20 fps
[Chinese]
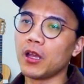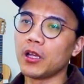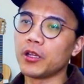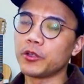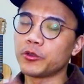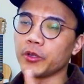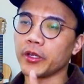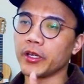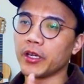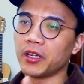
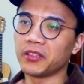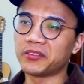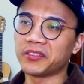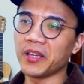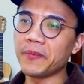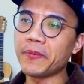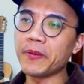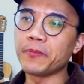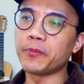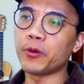所以，a
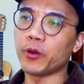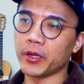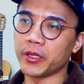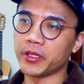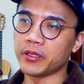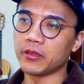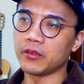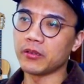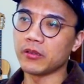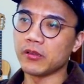tipping
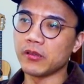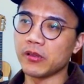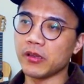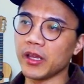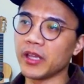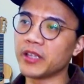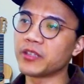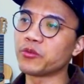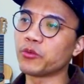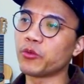point
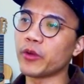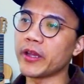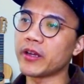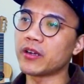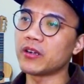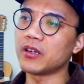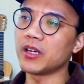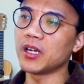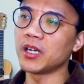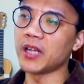is
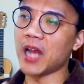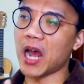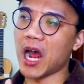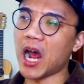where an